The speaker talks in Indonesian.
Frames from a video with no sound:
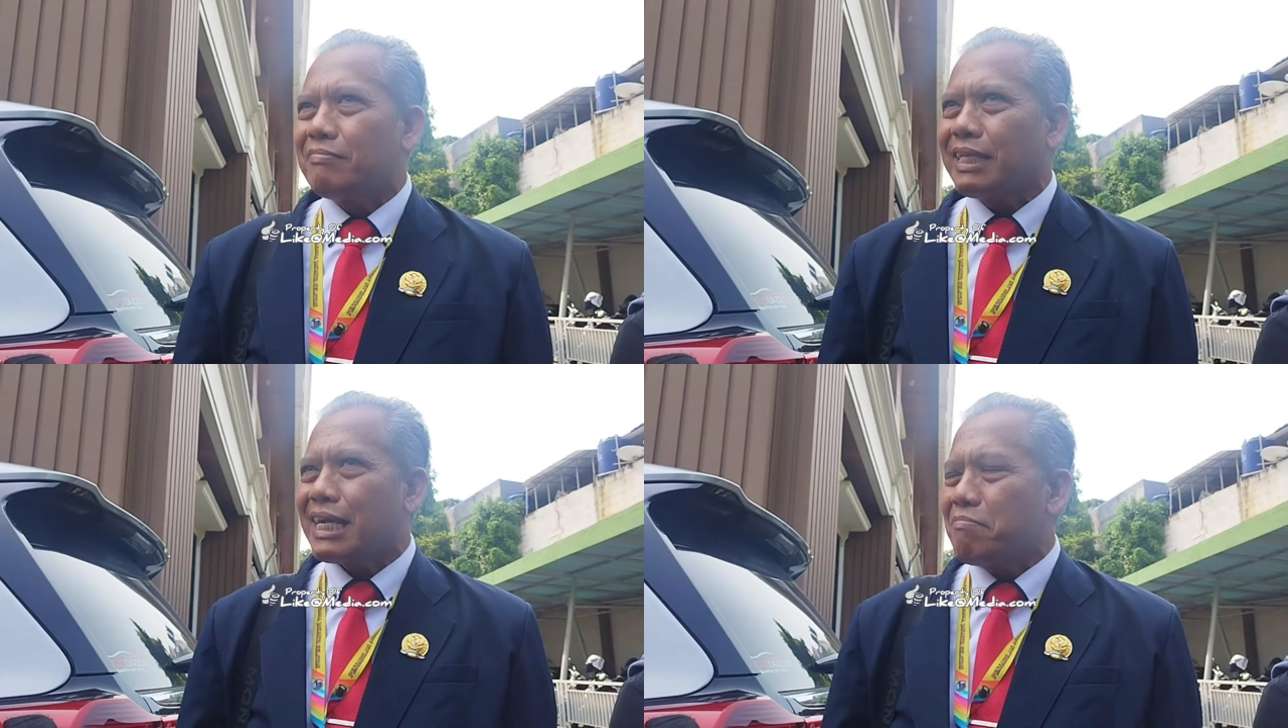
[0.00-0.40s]

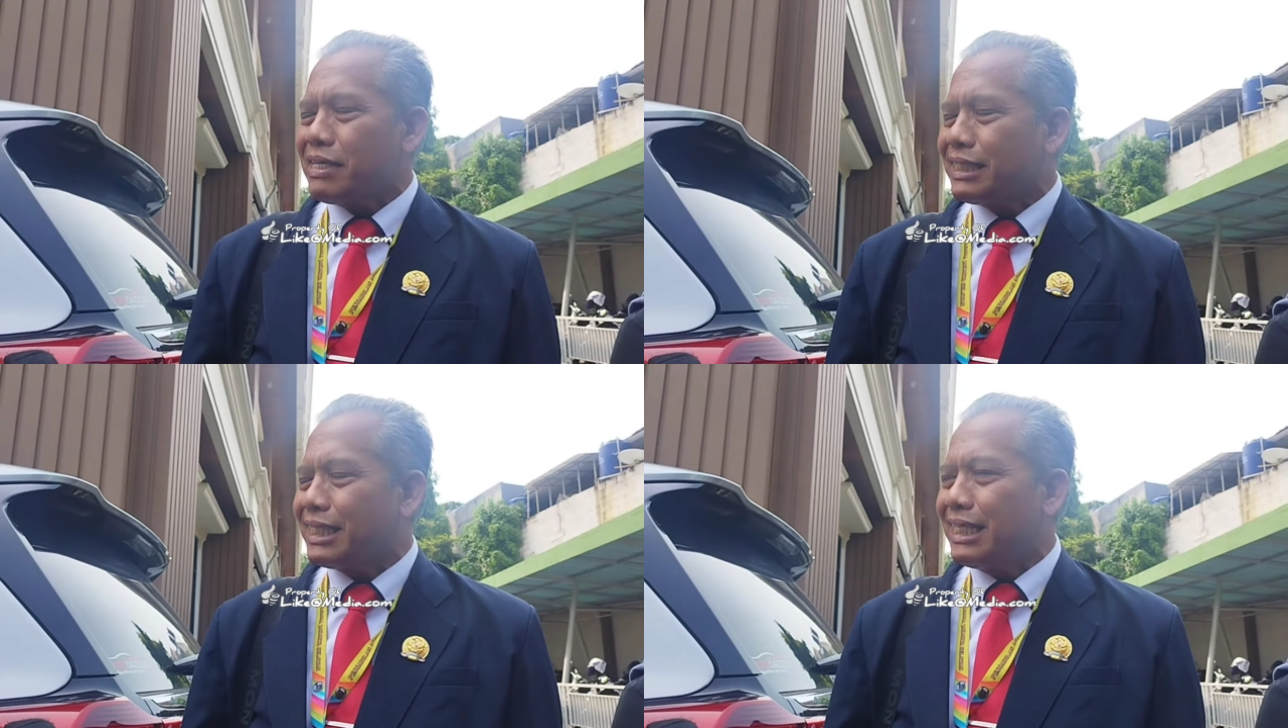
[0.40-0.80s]
mereka
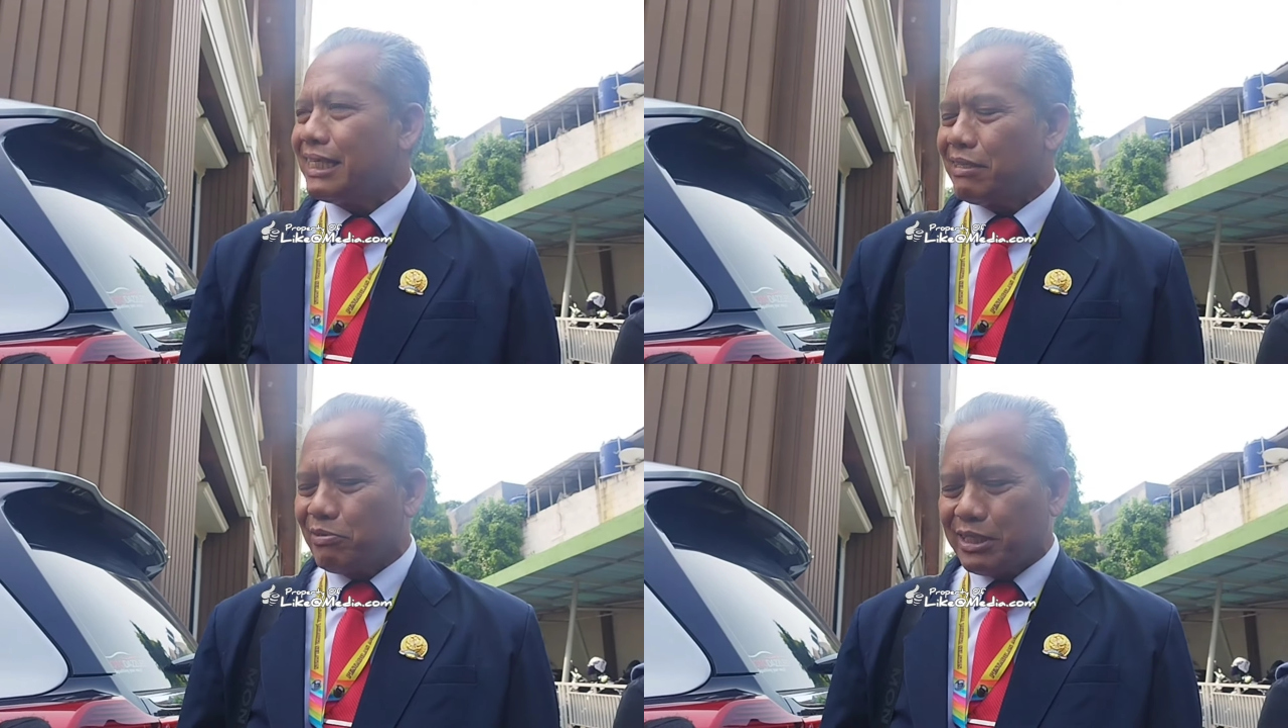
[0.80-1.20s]

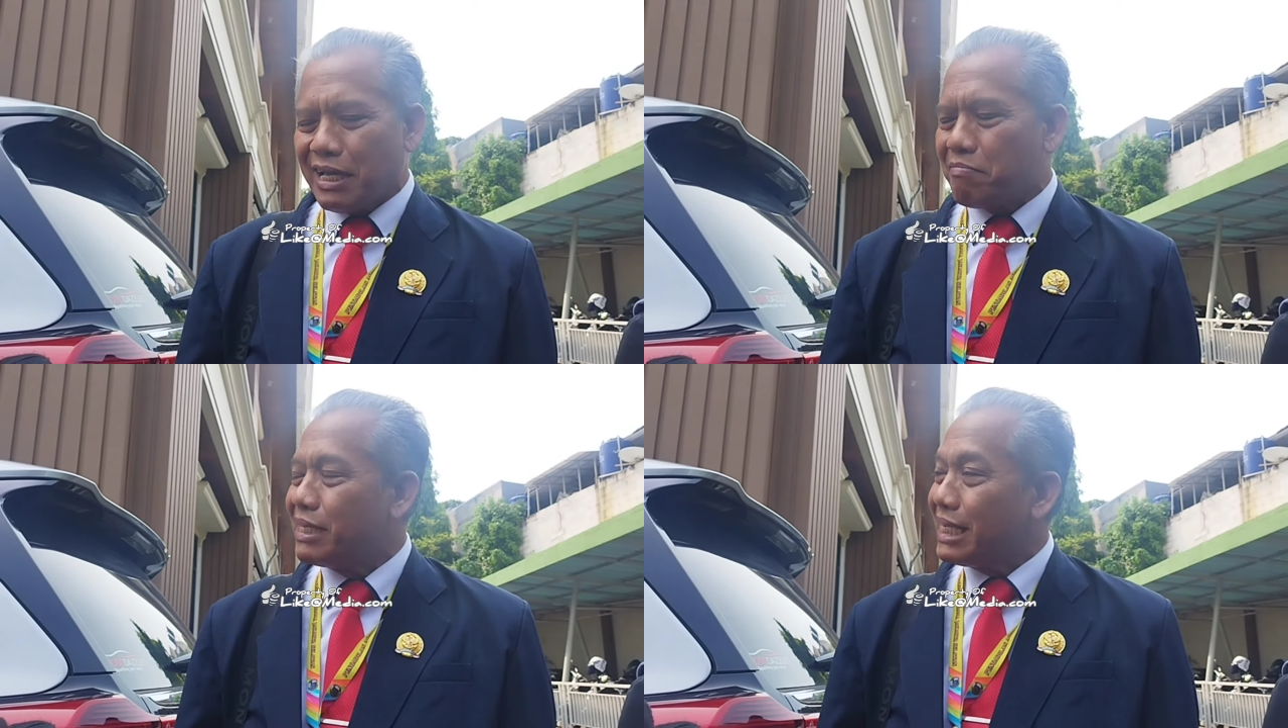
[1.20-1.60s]
masih
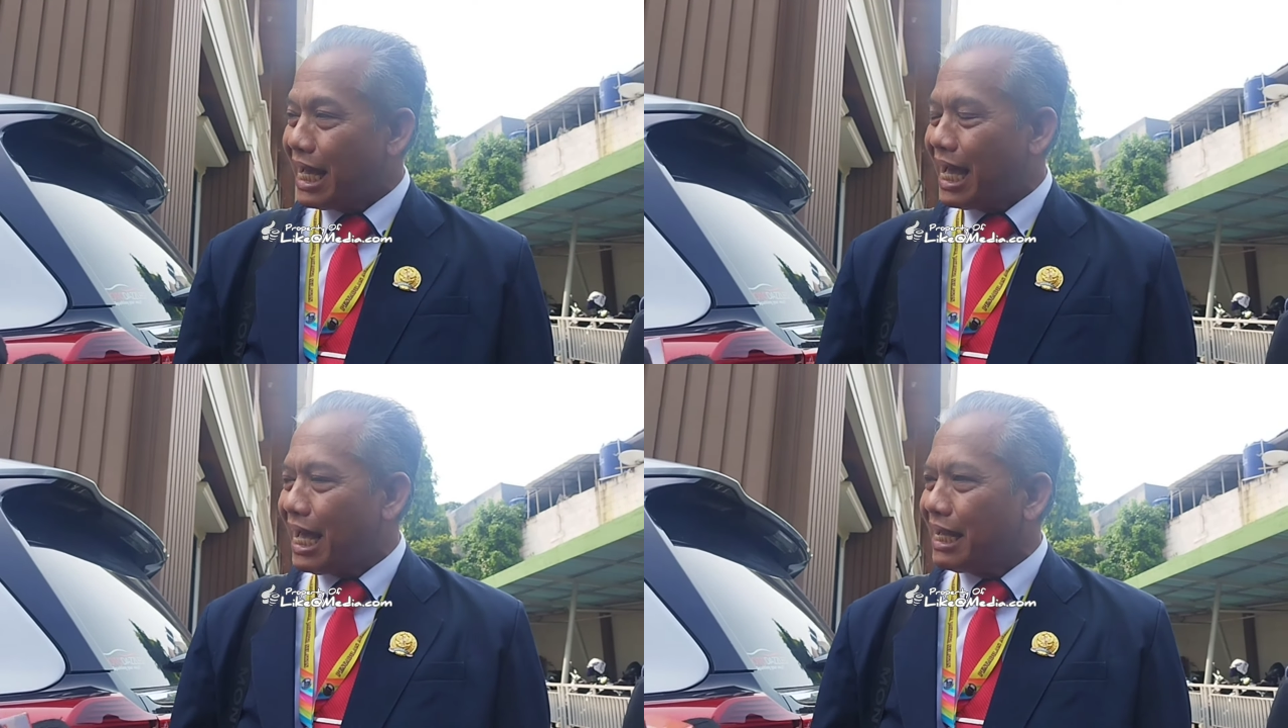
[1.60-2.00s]
usia
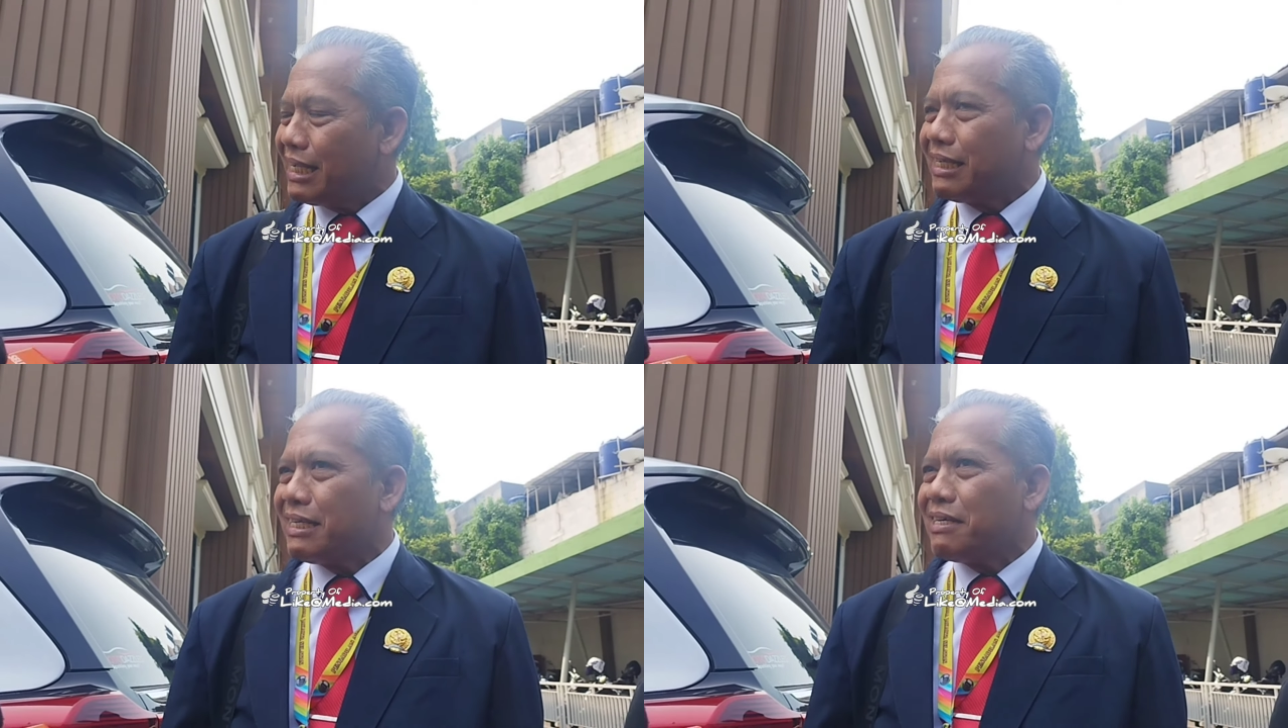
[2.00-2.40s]
belia
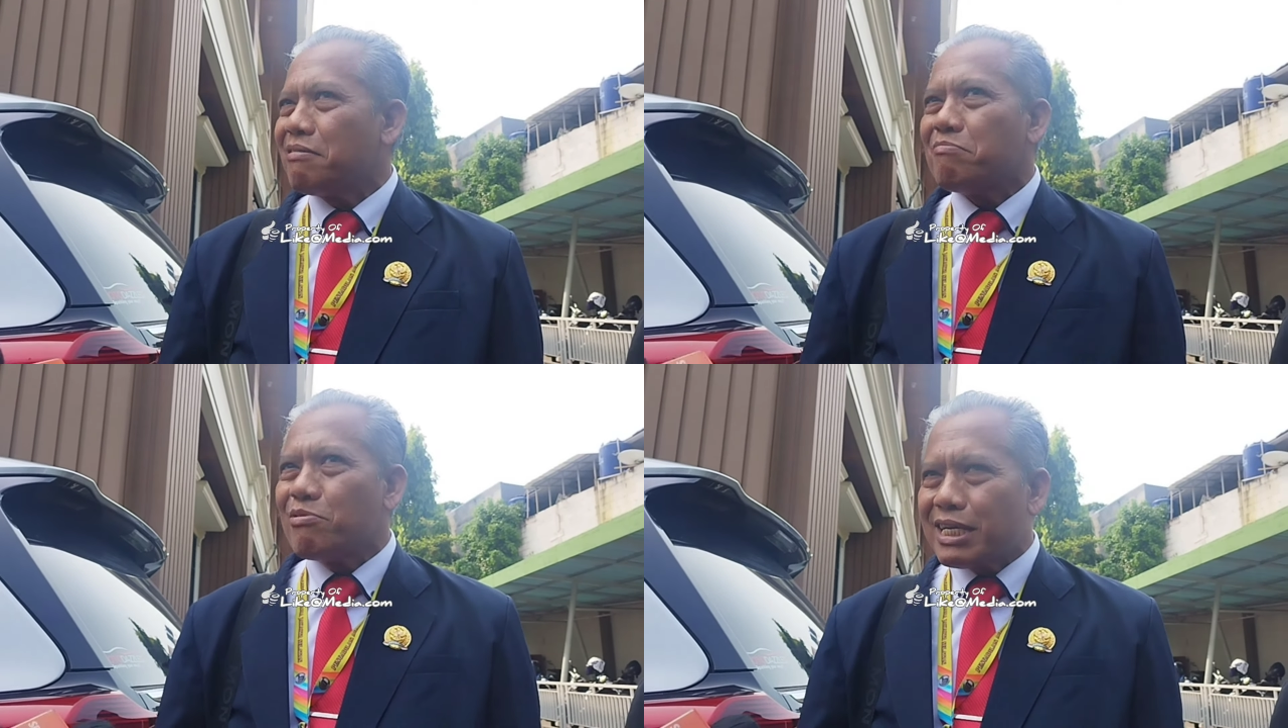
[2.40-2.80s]

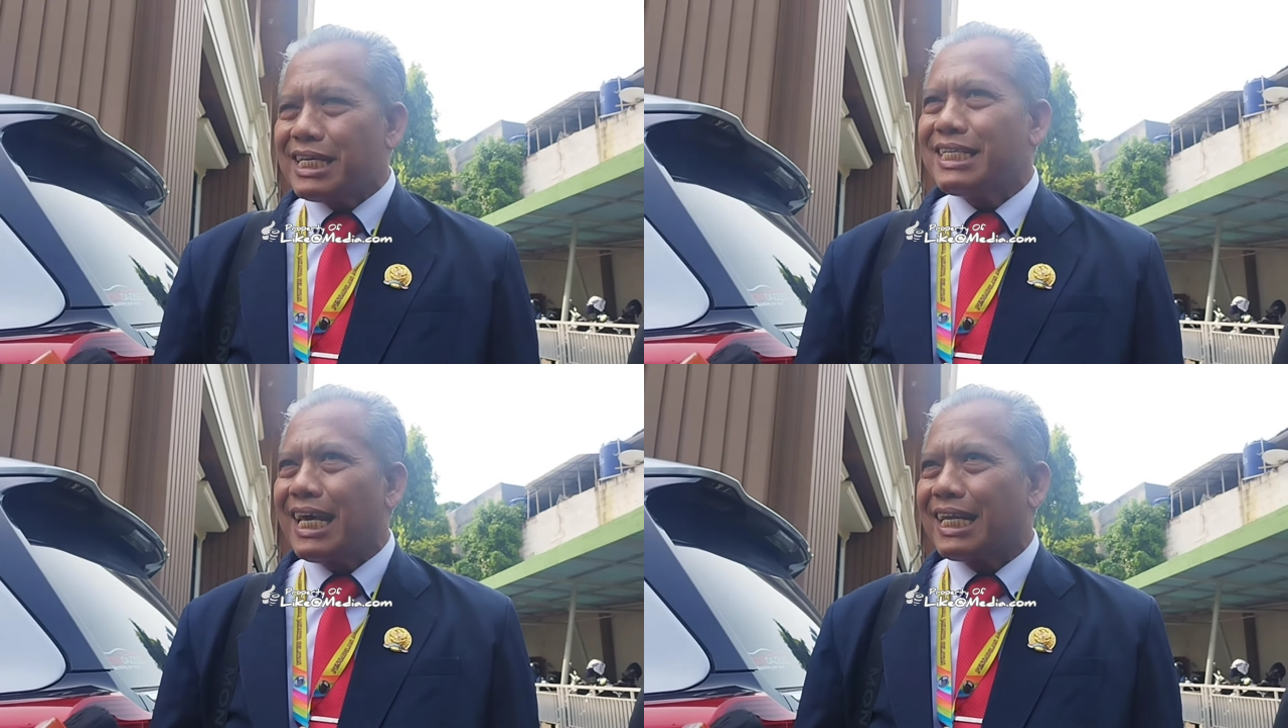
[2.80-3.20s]
ini
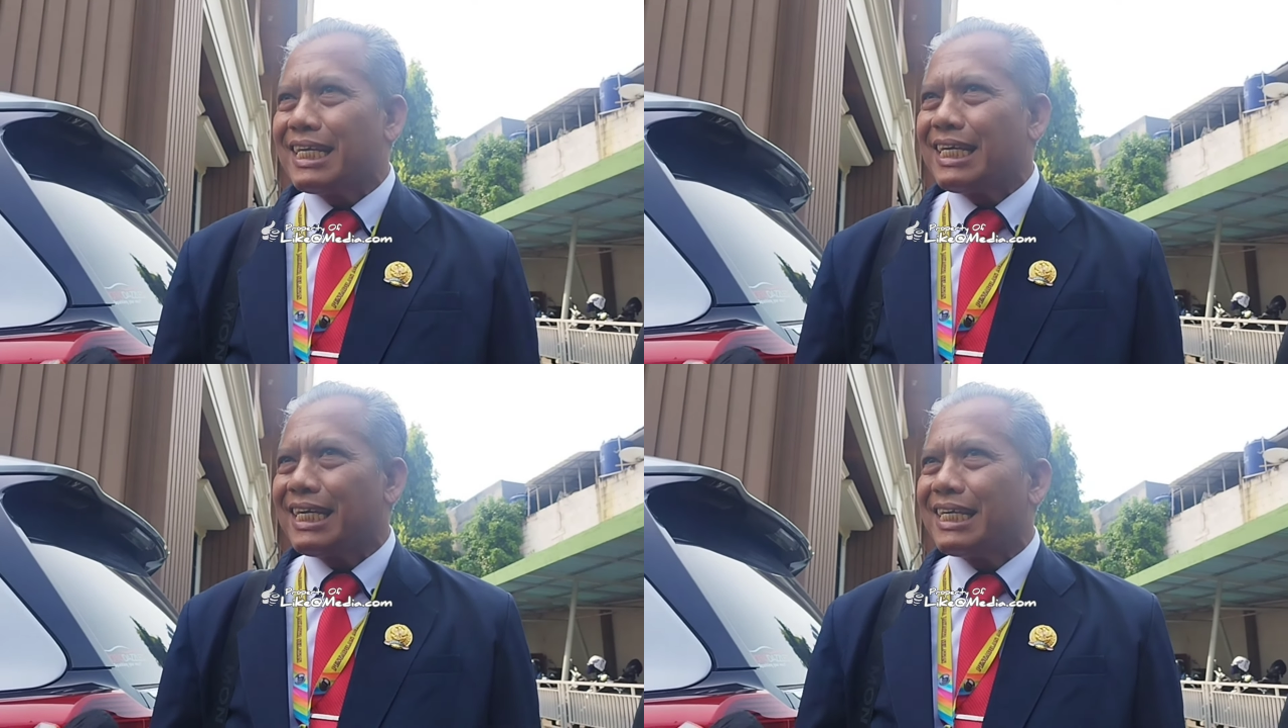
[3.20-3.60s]
mungkin
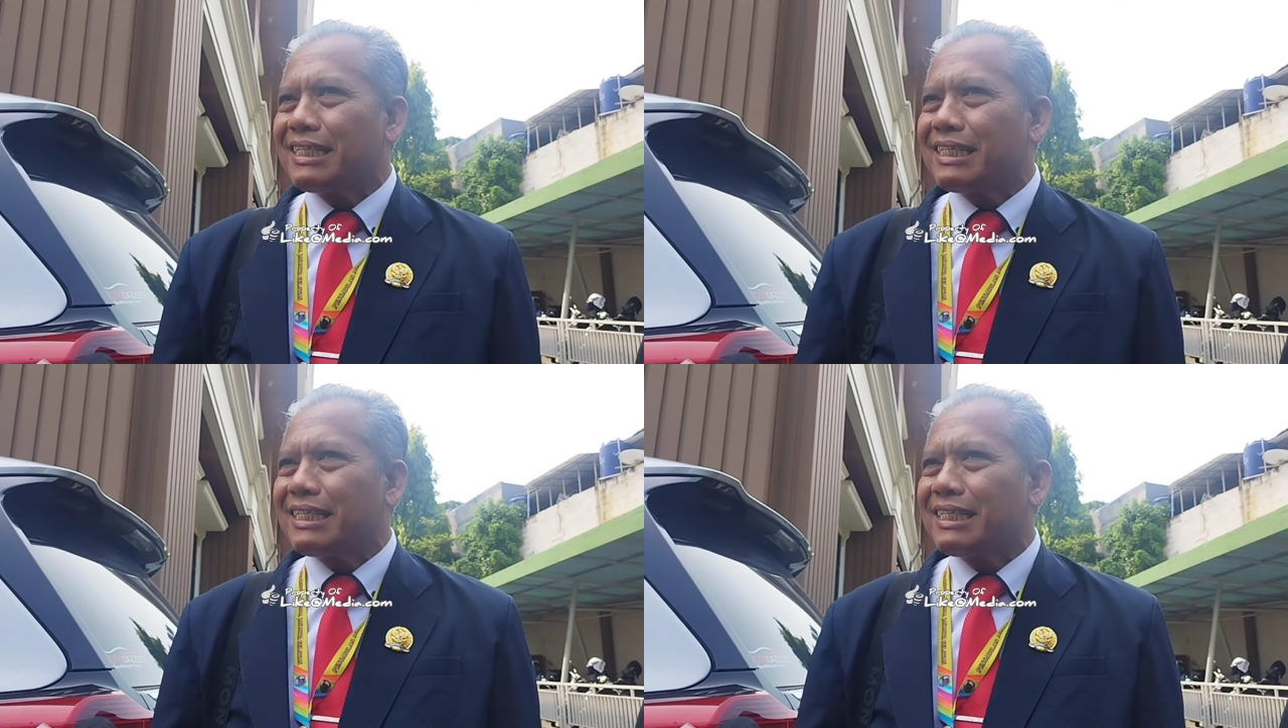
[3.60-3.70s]
dari